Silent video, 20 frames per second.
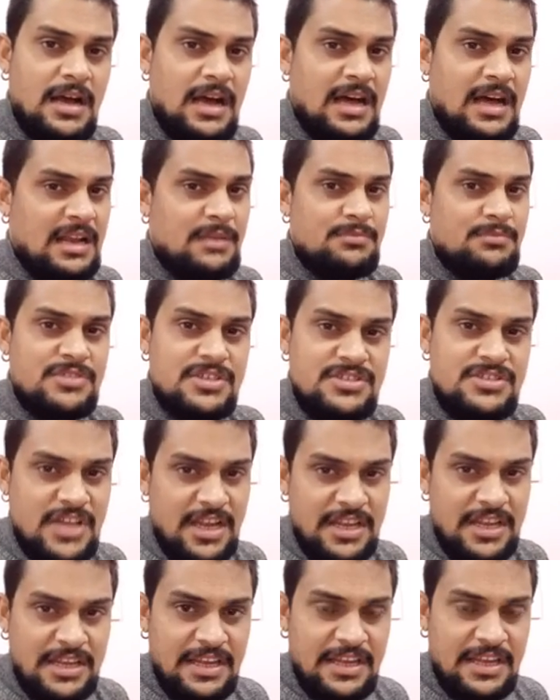आराम से
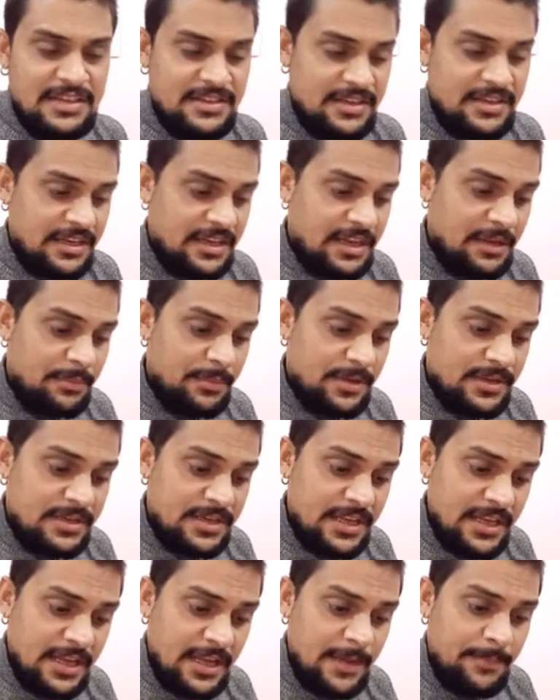जाएंगी
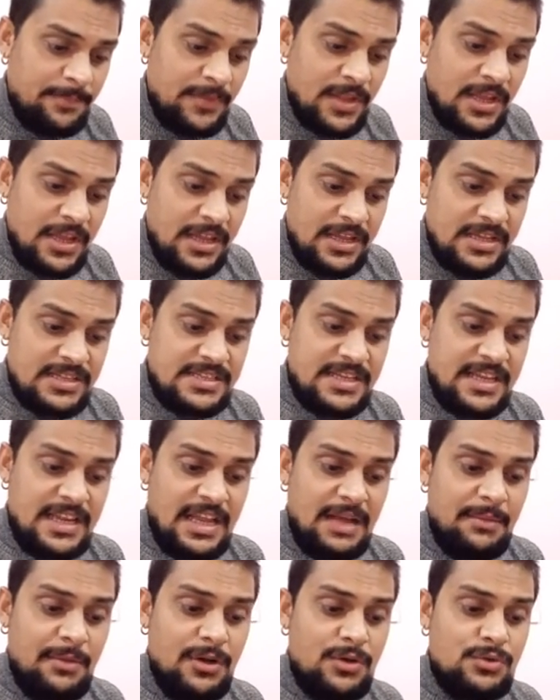ठीक है इसके
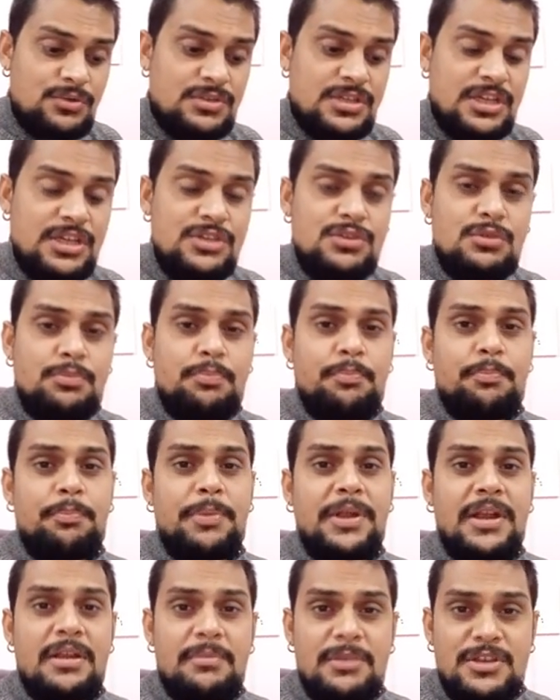अलावा उसकी जो
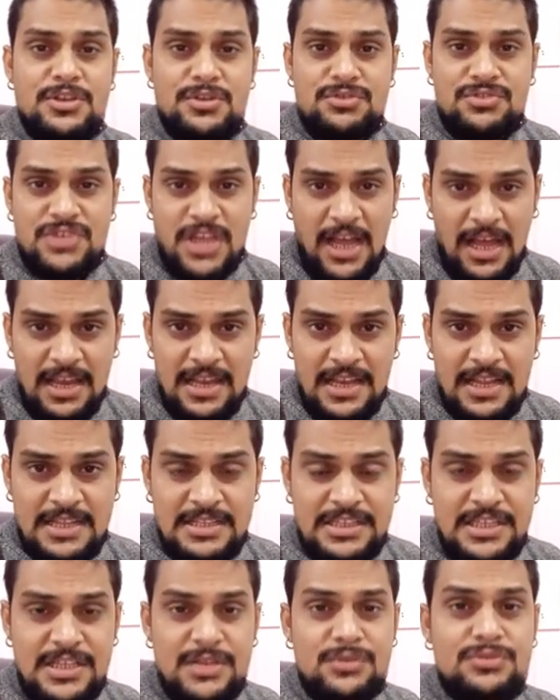पेड़ में जो छाल
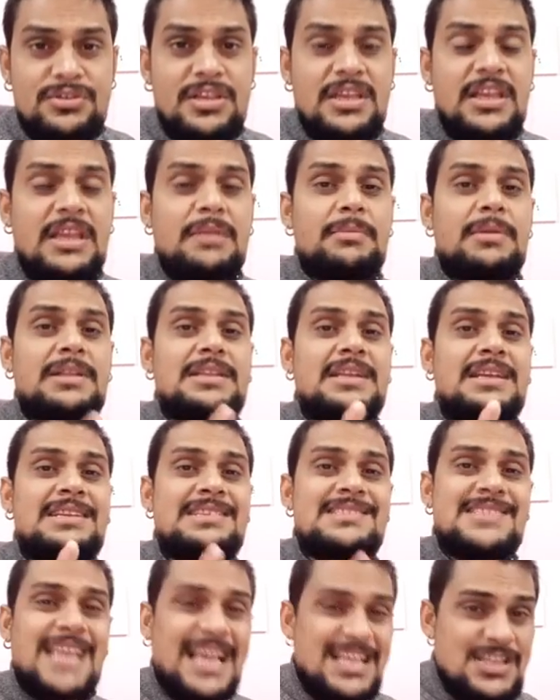लगती है उसकी कीमत है
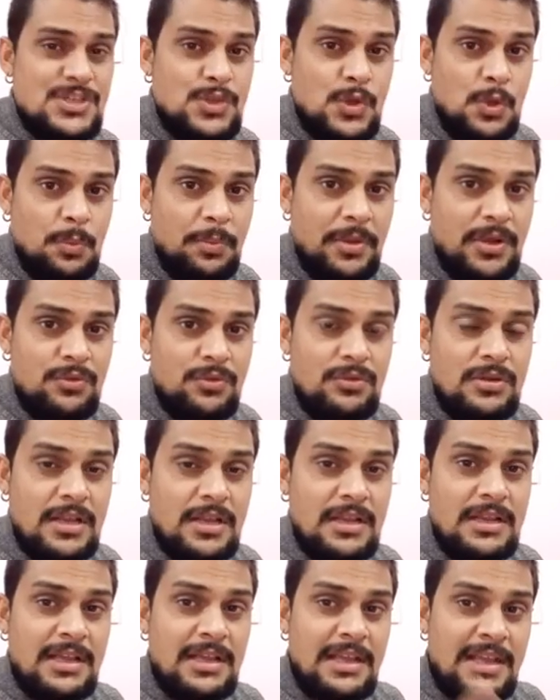सात सौ रुपये
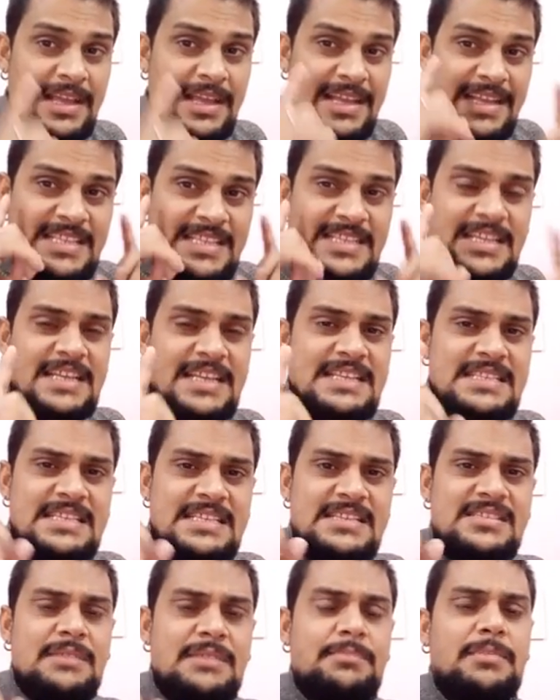कुंटल स्किन
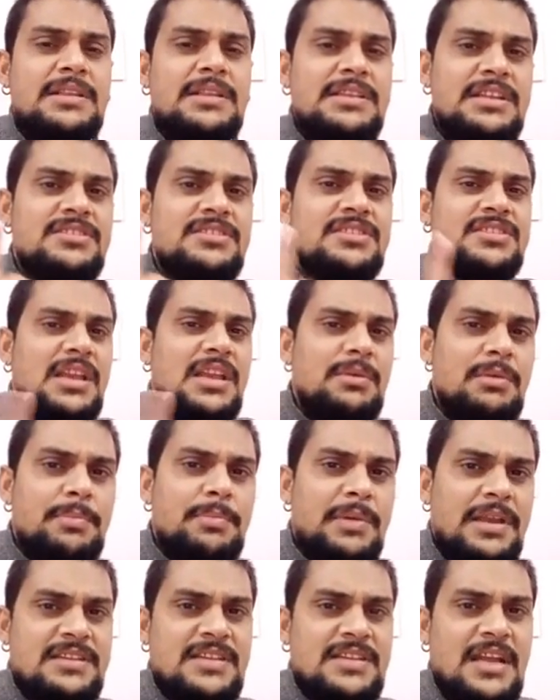से संबंधित जितनी भी
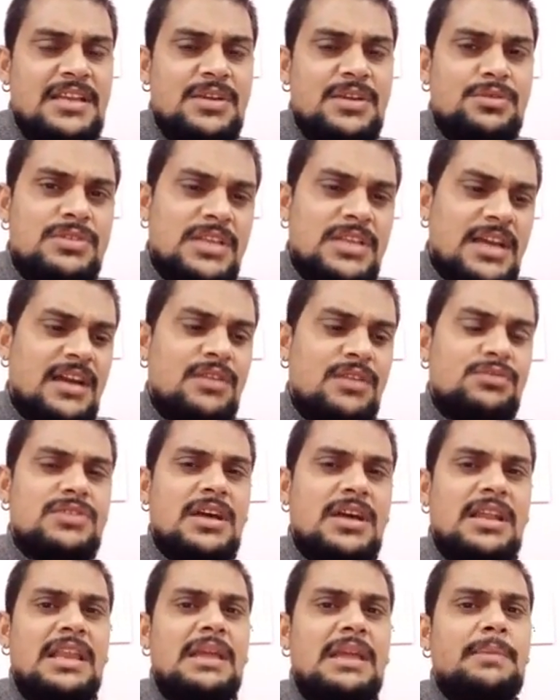परेशानियाँ होती है अगर
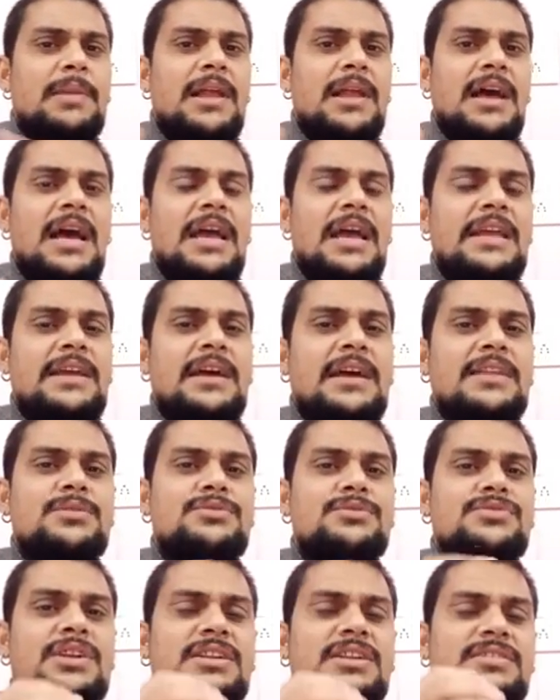उसका लेप लगाया जाए तो
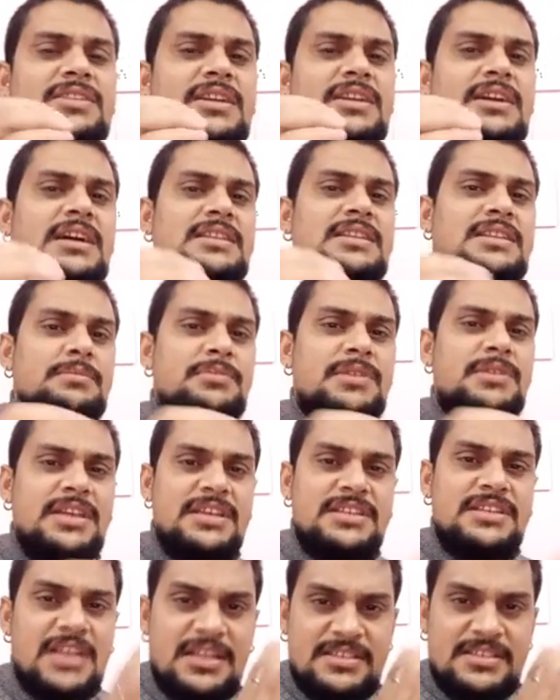जड़ से ख़त्म
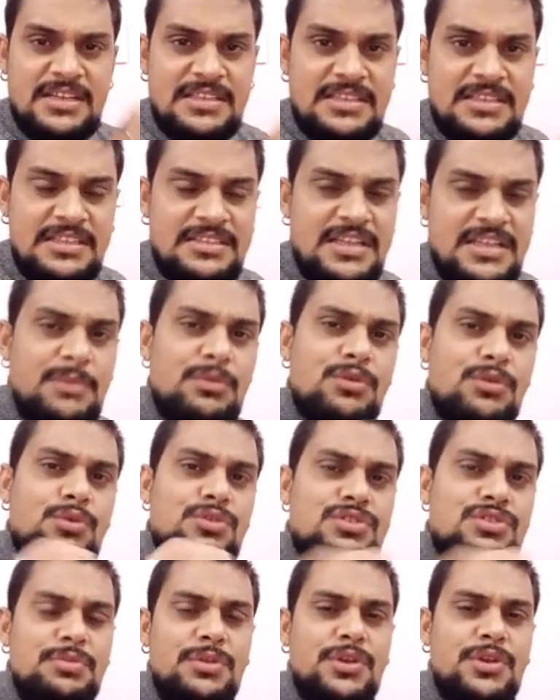की जा सकती है चाहे वो
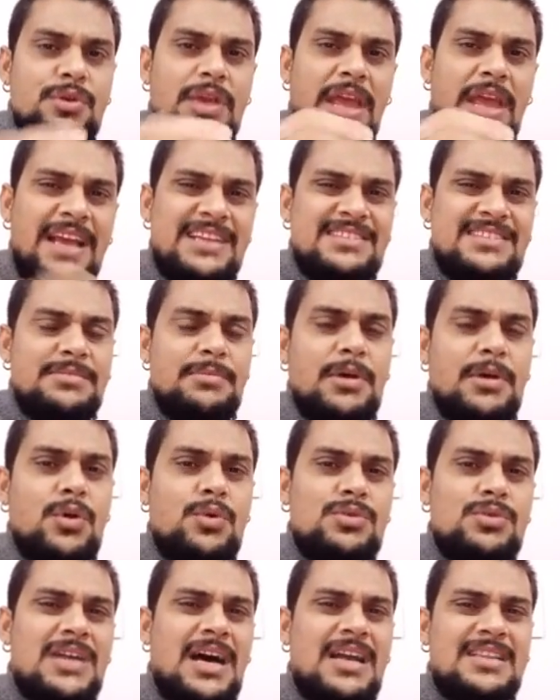कुछ भी हो एक्जिमा
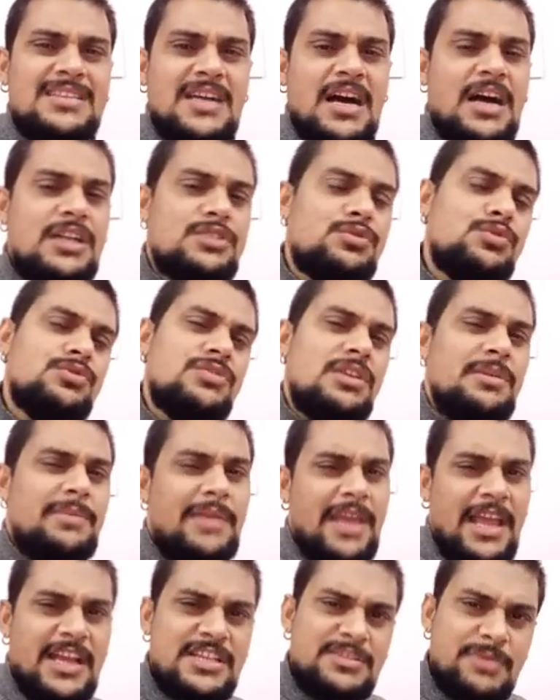हो दांत काज कुछ भी
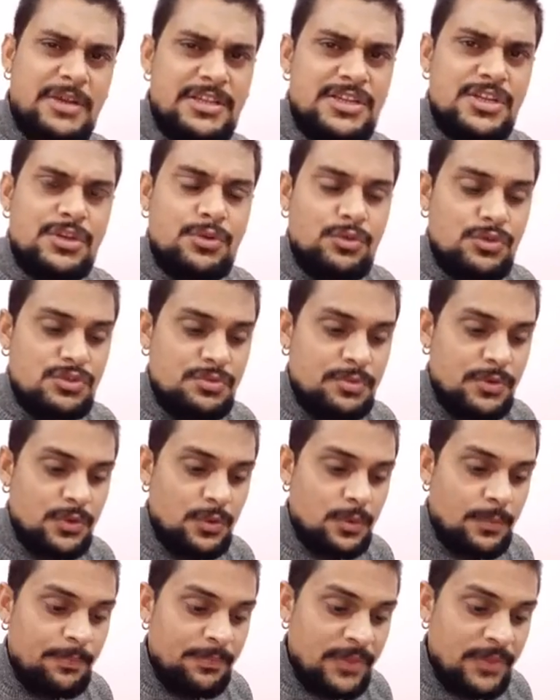एक्स वाई जेड कुछ भी हो